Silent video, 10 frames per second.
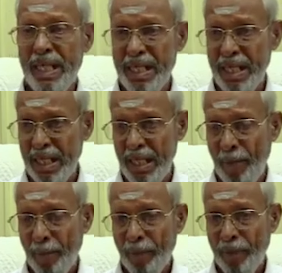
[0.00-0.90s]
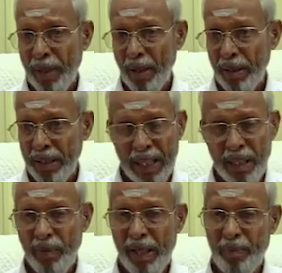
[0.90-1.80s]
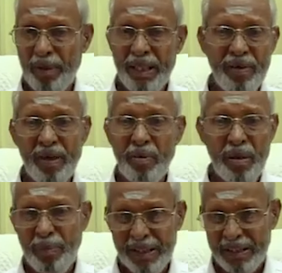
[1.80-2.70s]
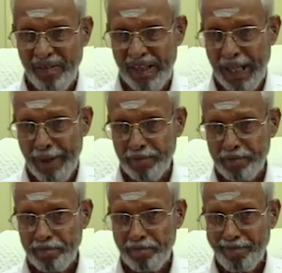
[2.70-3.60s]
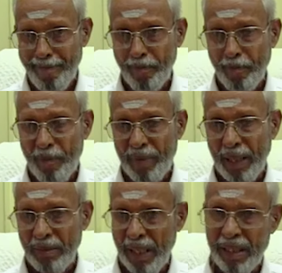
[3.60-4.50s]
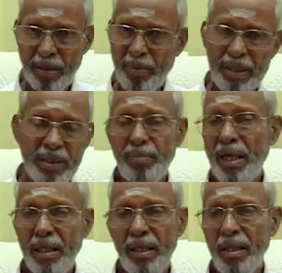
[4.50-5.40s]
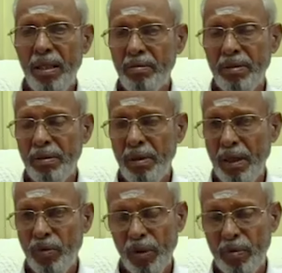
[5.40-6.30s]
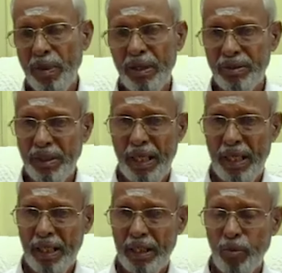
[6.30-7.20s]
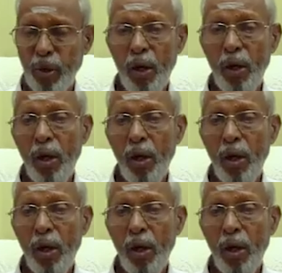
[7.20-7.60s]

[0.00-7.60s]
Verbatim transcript: ஏனைய இரண்டு பேரை பற்றி அவருமே பேசவில்லை சாதா பாதகமாக அனுர்குமார் சாநாயக்கவோ